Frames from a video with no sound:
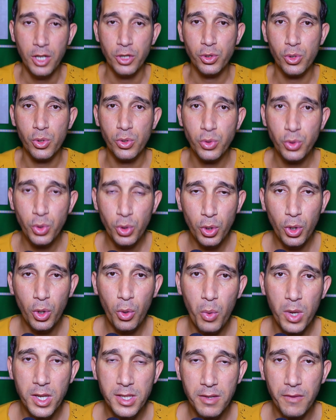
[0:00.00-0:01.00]
صندوق
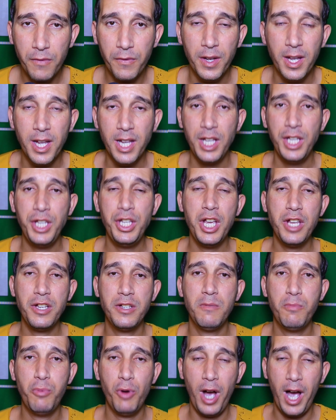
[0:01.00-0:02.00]
الوصف
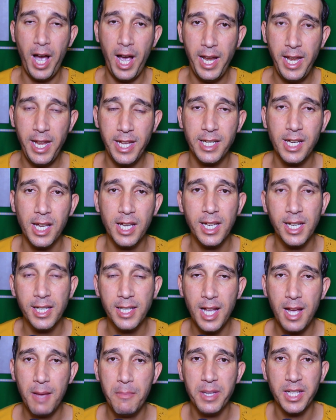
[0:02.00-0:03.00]
يجب عليك
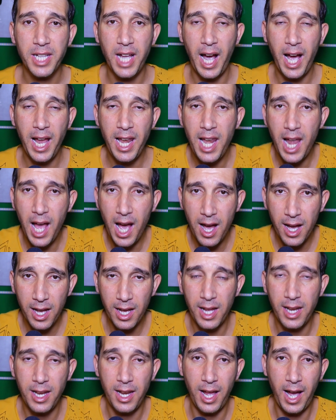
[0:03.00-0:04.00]
كتابة على
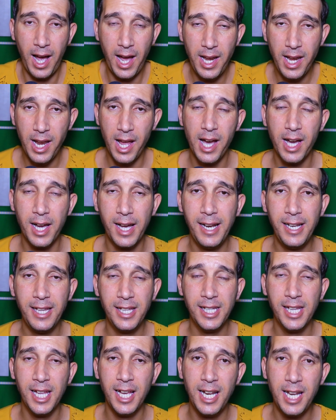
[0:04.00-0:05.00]
الأقل على الأقل
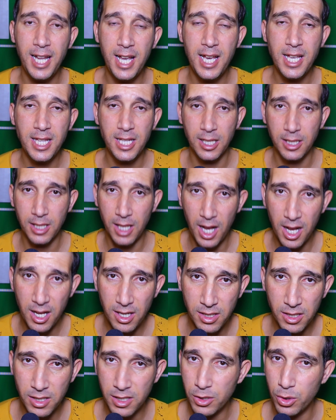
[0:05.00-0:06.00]
ثلاثة
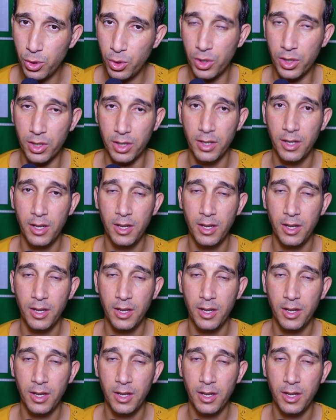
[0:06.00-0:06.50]
أسطر